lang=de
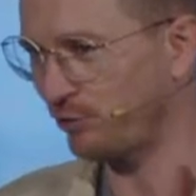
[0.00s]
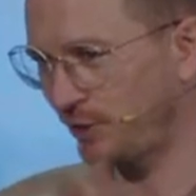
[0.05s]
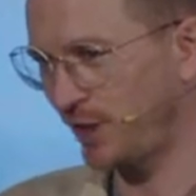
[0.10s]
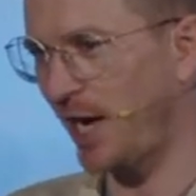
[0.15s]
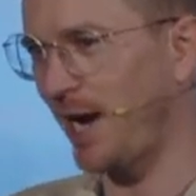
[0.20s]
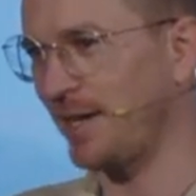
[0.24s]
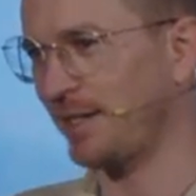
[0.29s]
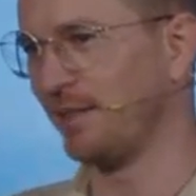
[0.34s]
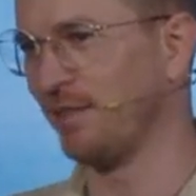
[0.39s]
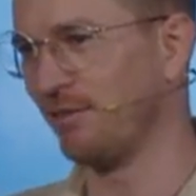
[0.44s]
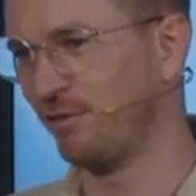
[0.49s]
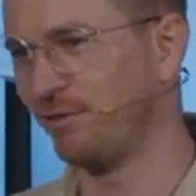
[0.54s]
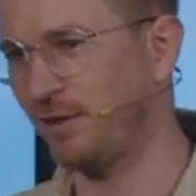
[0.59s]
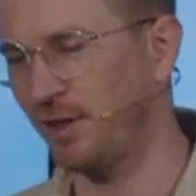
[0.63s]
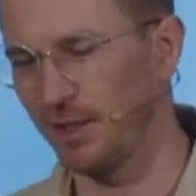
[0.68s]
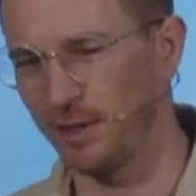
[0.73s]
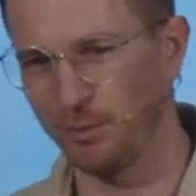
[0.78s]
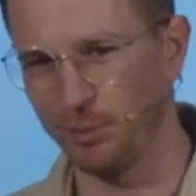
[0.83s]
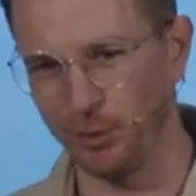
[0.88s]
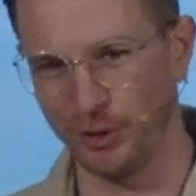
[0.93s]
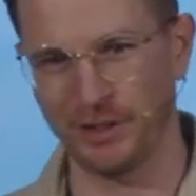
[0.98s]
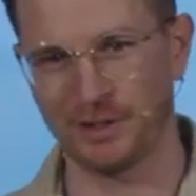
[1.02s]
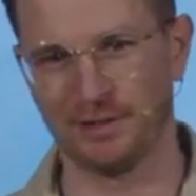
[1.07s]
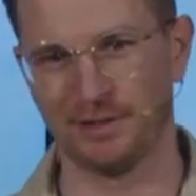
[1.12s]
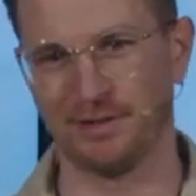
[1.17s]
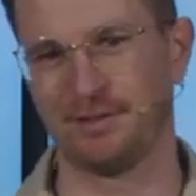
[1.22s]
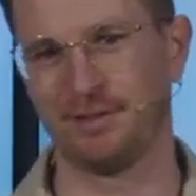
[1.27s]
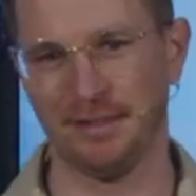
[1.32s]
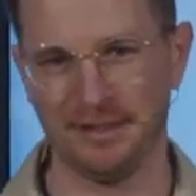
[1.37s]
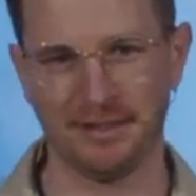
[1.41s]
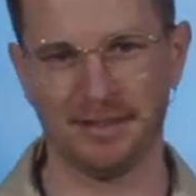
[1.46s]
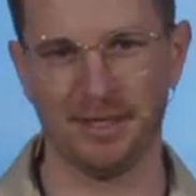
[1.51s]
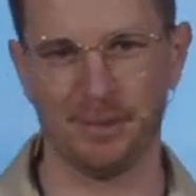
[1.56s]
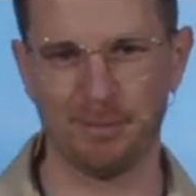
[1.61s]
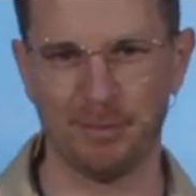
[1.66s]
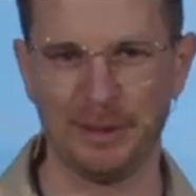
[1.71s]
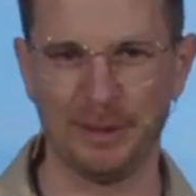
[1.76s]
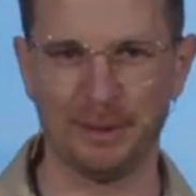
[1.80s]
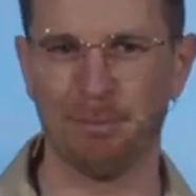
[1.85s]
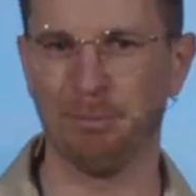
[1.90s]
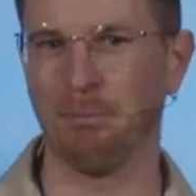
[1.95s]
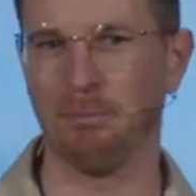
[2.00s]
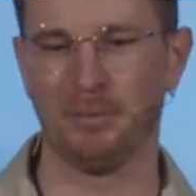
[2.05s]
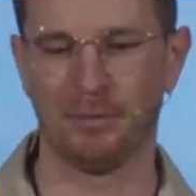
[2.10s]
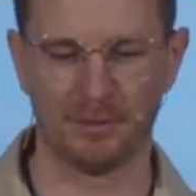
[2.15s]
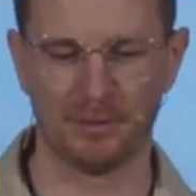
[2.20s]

keinen Fall möchtest in deinem Leben.